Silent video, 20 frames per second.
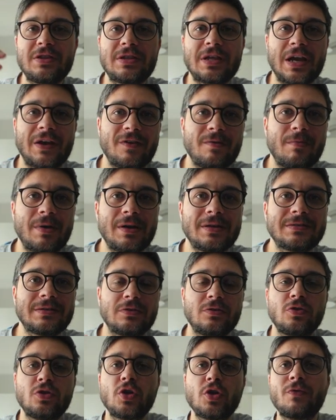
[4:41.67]
che l'avevi
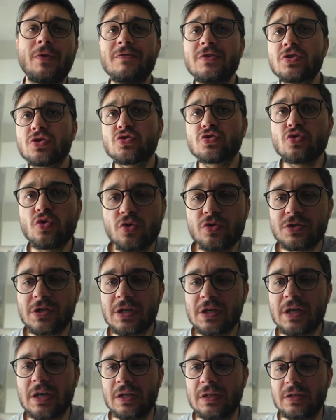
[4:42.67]
maxato trovavi solo
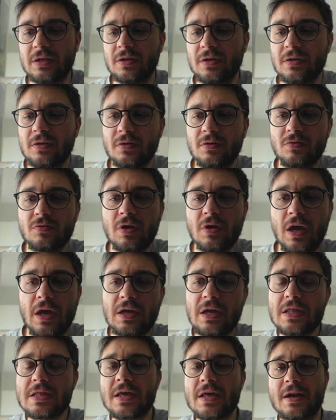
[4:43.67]
segreti, ok?
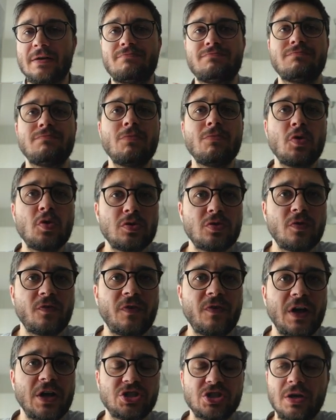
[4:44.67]
Ed era molto
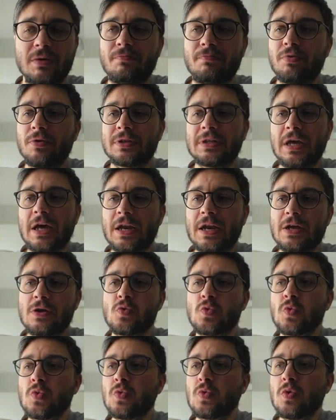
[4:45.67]
facile portare
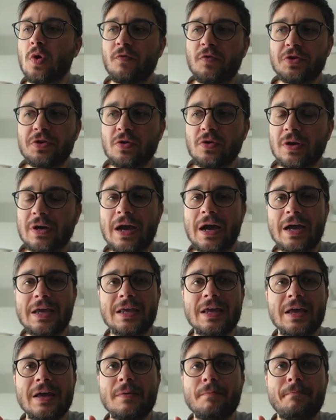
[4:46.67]
un nuovo
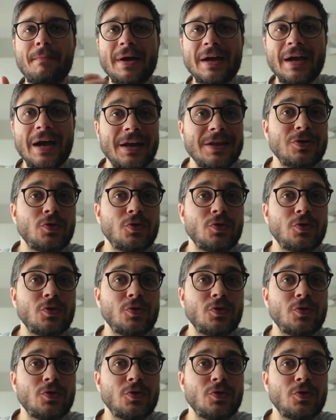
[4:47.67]
yokai, magari